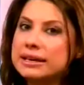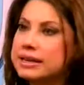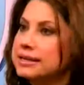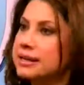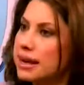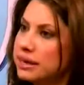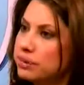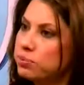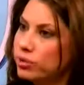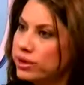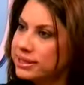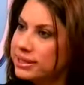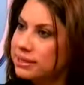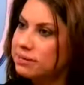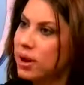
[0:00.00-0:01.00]
lazer
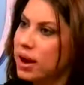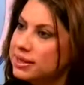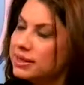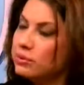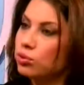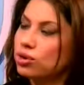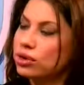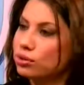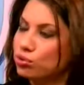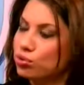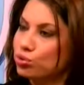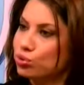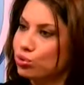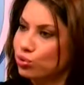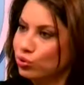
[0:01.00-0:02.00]
lipolizin madem bu kadar
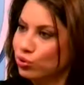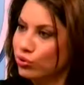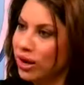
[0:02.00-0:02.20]
üstünlüğü